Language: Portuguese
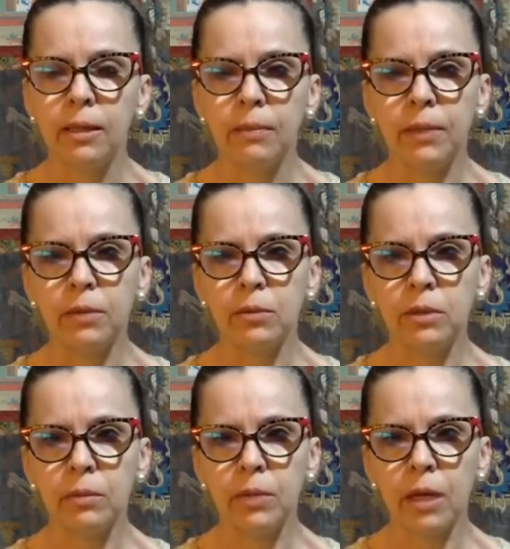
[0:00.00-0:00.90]
para nos
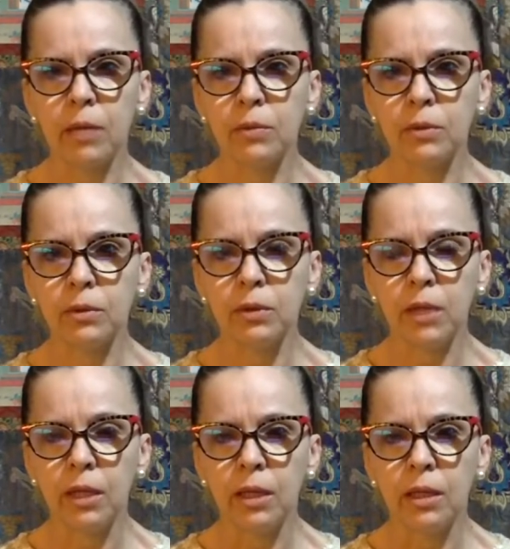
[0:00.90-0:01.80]
lembrarmos
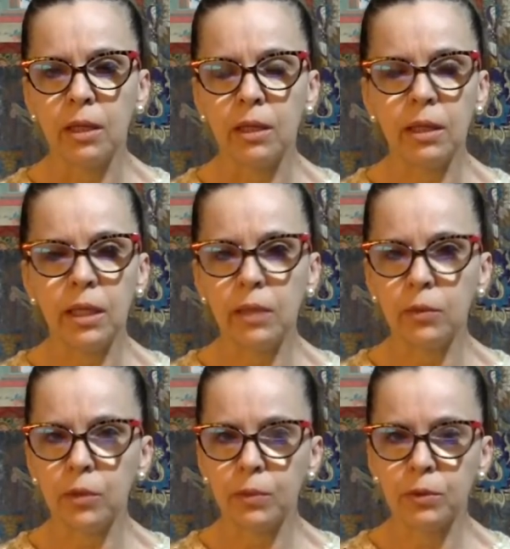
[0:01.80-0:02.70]
que aquele ano
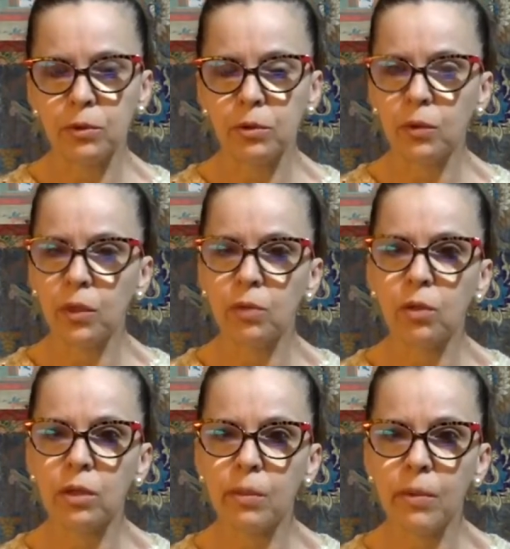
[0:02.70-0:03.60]
que passou não
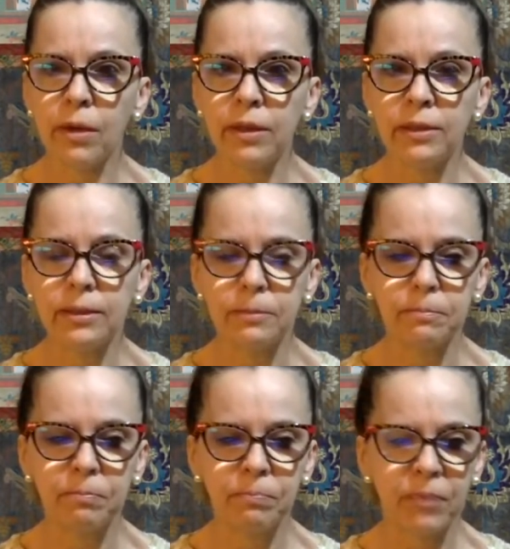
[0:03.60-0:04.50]
retorna mais.
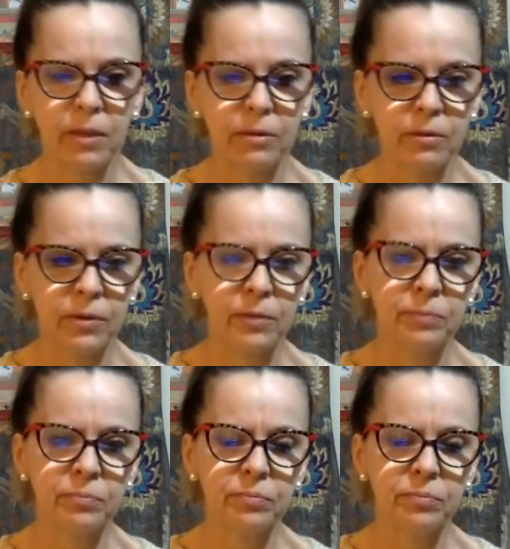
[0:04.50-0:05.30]
Uhum.